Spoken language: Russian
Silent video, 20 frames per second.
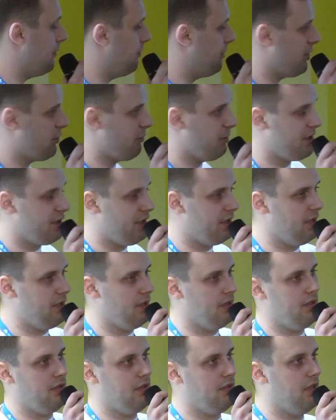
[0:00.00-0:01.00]
прошу
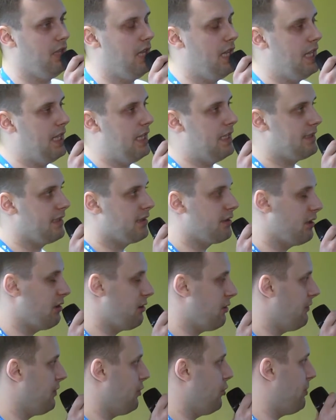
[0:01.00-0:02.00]
прощения,
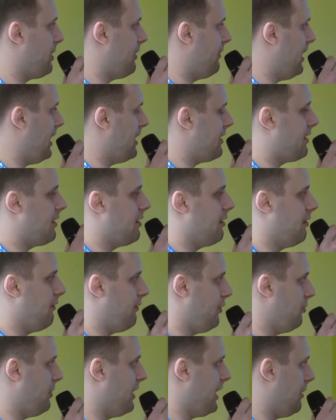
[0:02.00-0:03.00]
централизованно управлять
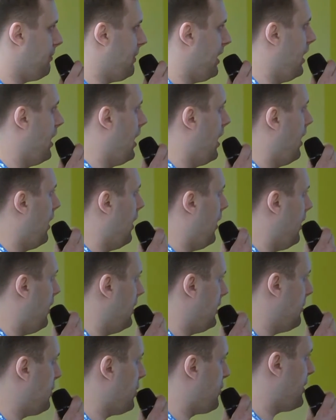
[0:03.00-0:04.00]
фулбеками.
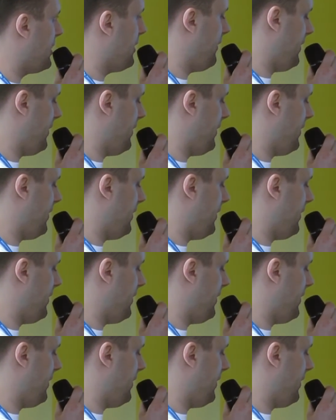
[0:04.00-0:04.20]
А, нам лучше